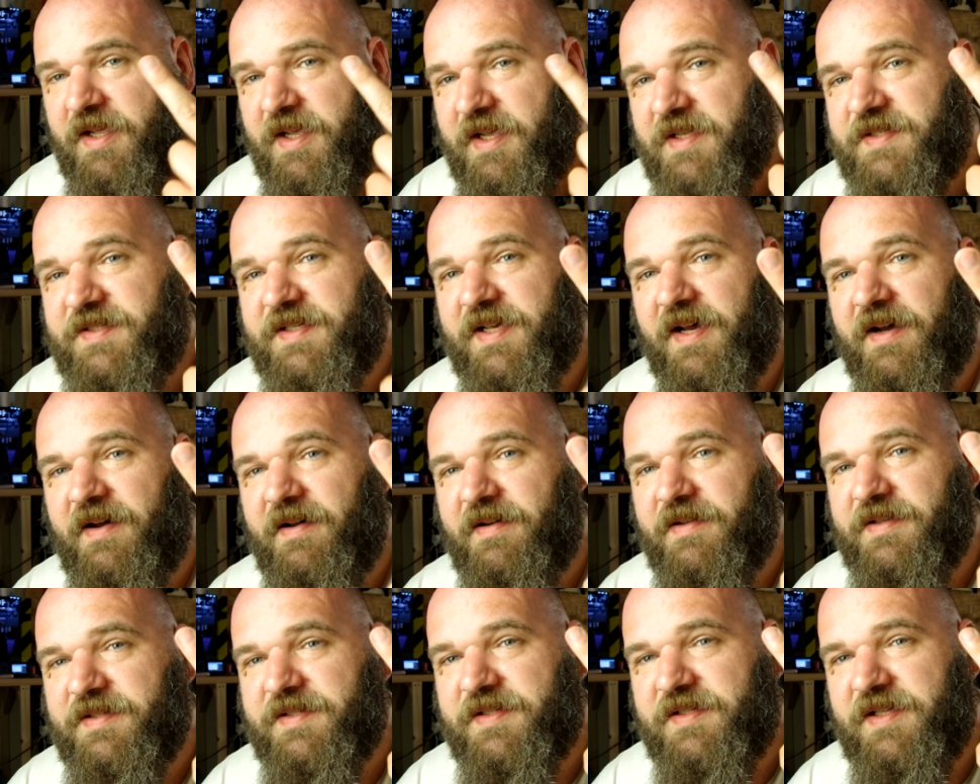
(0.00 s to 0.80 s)
Et
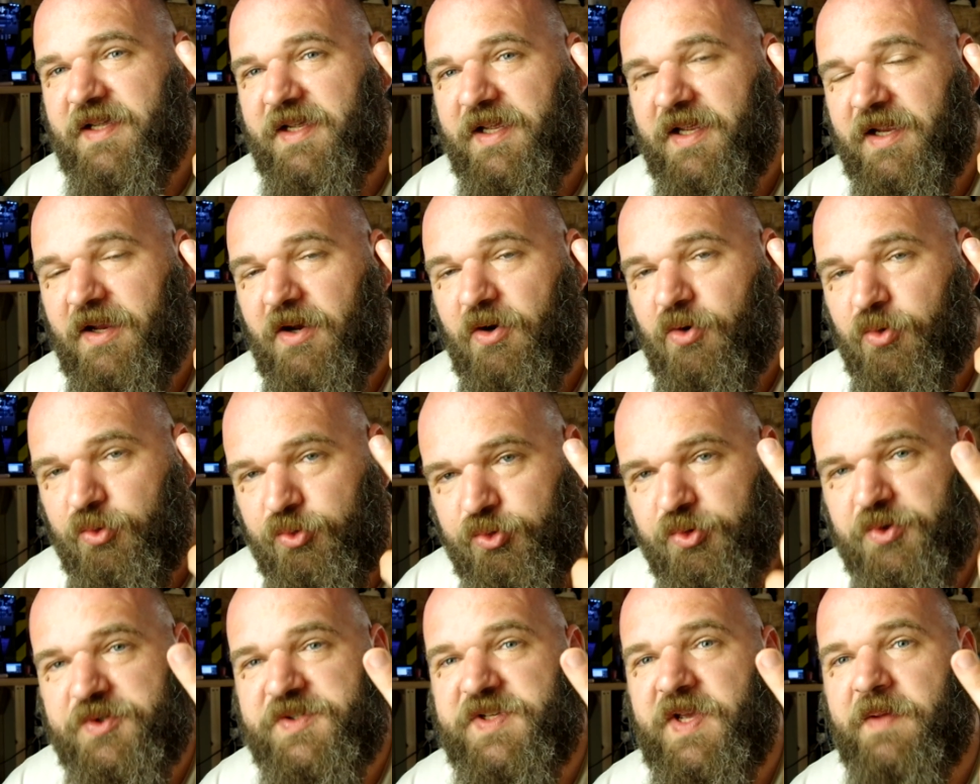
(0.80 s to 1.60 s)
ça, c'est le
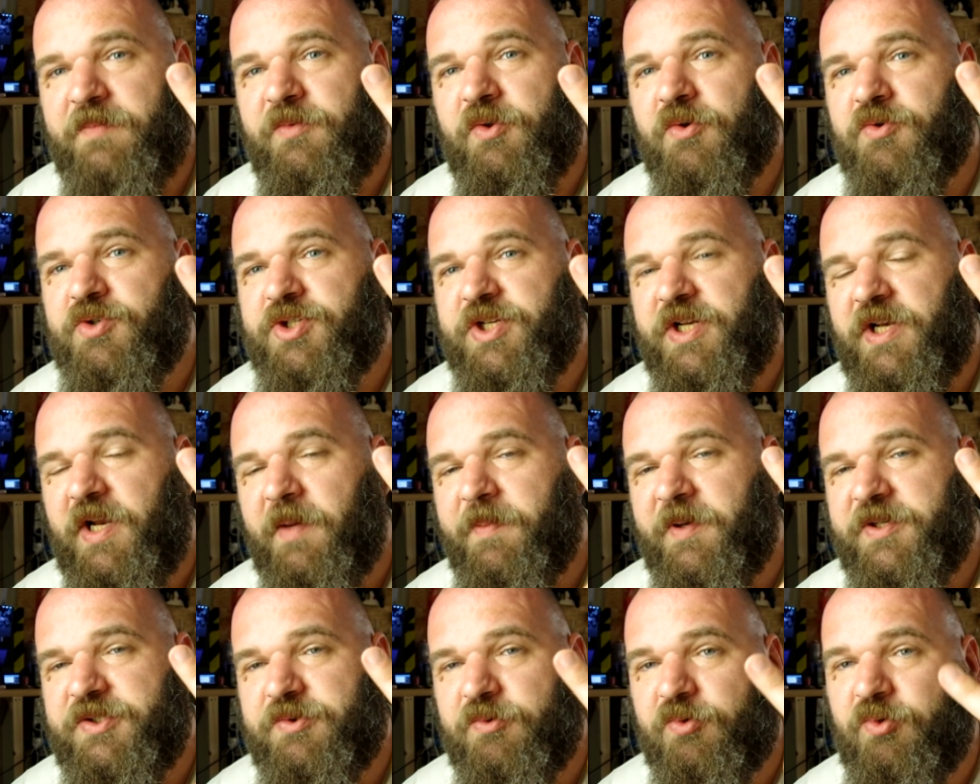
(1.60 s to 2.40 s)
deuxième danger de
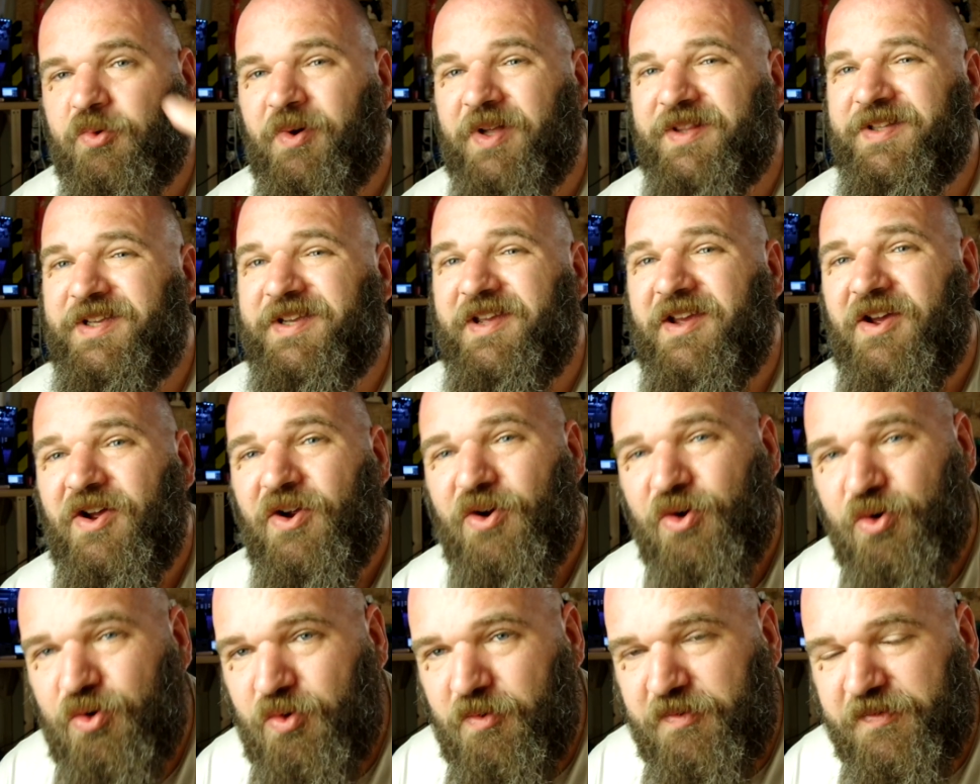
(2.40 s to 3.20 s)
l'impression 3D,
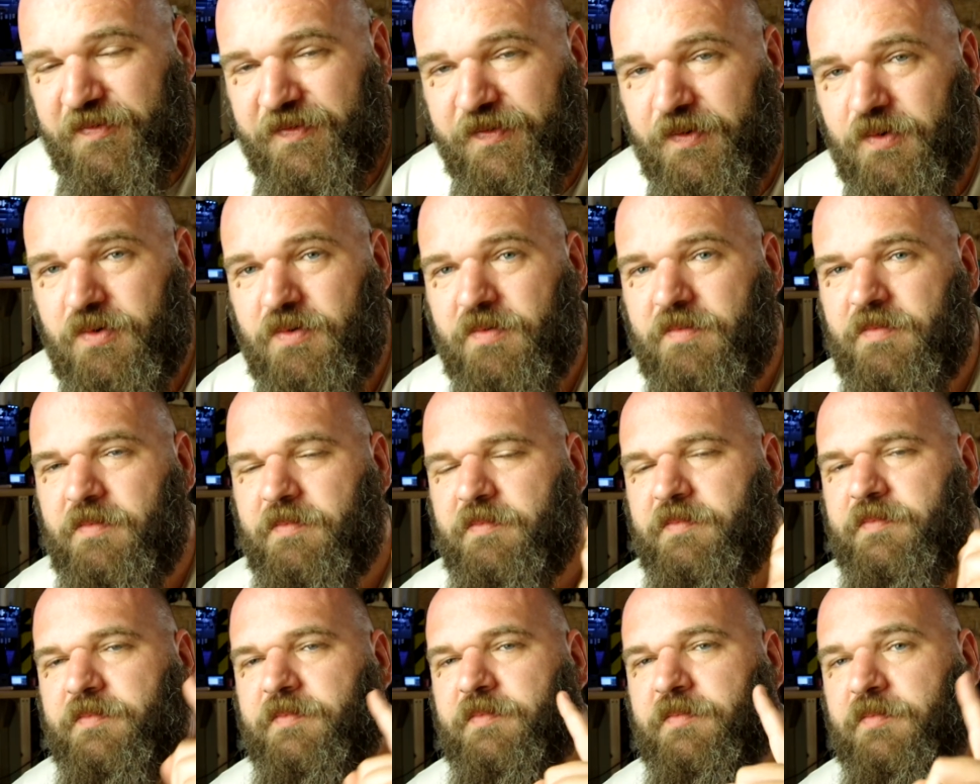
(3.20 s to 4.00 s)
le feu.
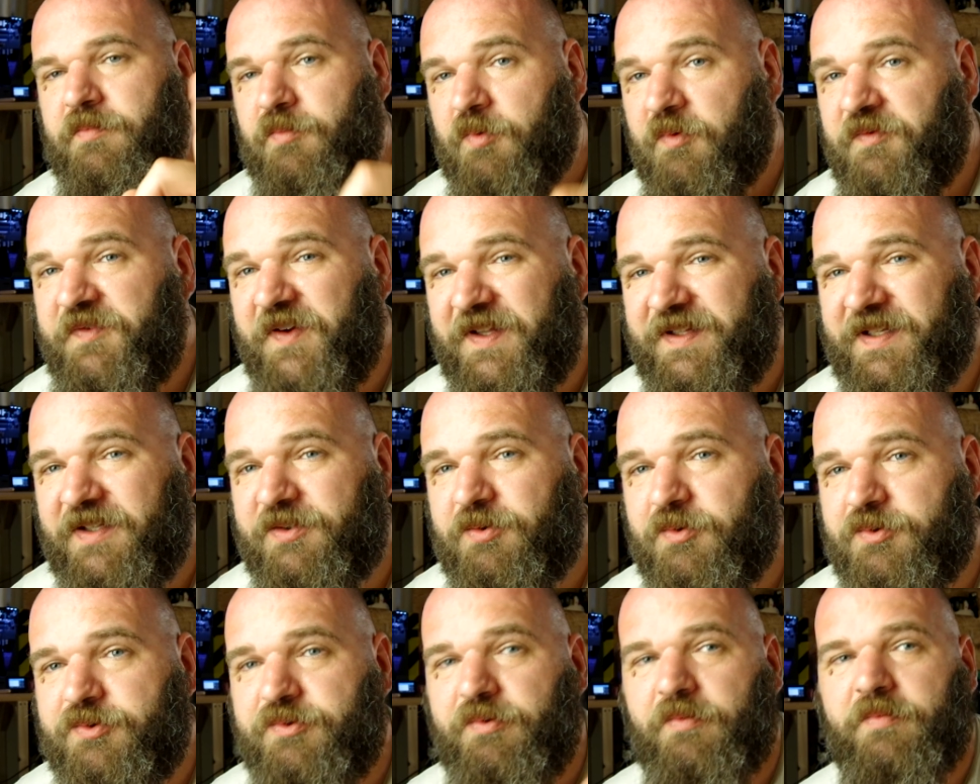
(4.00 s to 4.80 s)
Donc faites
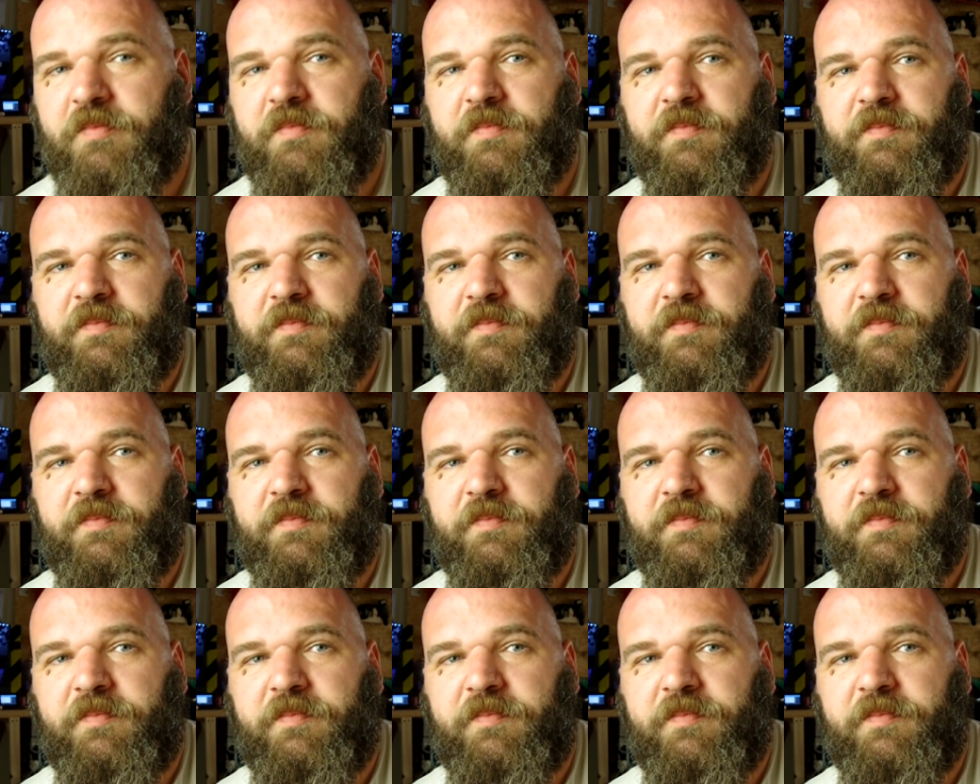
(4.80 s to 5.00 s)
attention.